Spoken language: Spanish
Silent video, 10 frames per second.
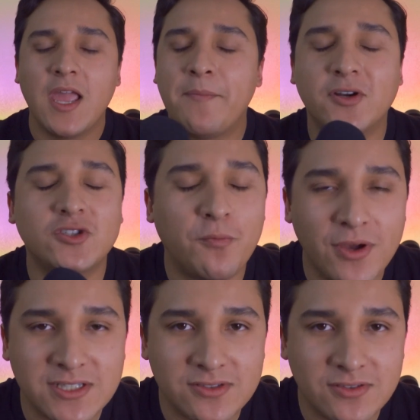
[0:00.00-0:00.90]
Y por
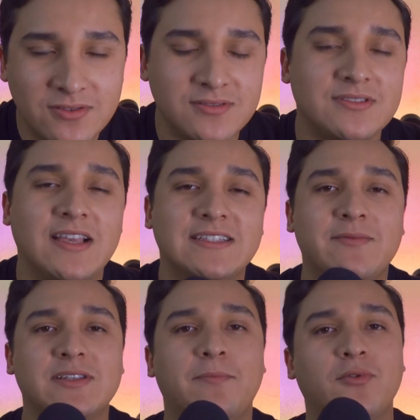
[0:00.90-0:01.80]
supuesto, ya
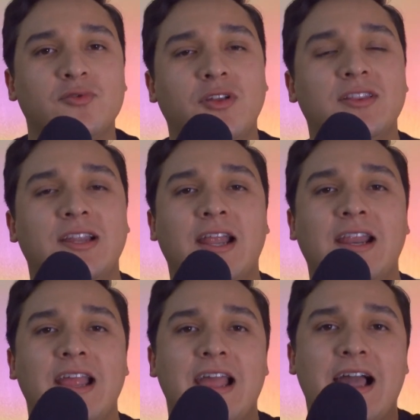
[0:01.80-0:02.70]
estamos a punto de
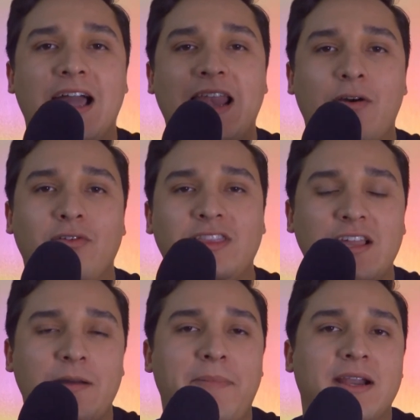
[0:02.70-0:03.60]
entrar a la
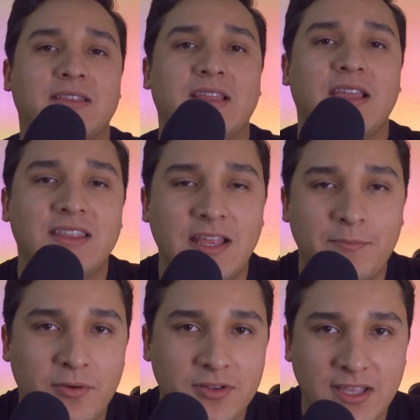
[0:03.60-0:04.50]
última parte del
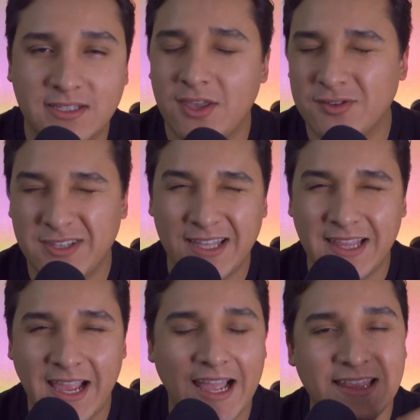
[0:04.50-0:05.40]
podcast que yo sé que
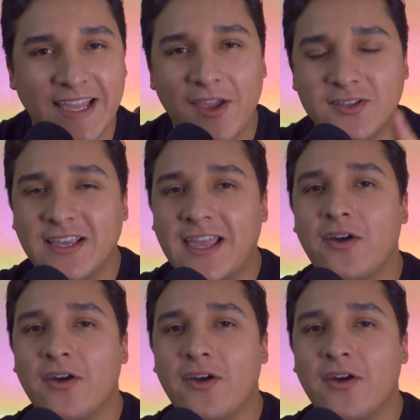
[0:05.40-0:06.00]
te encanta, que yo sé que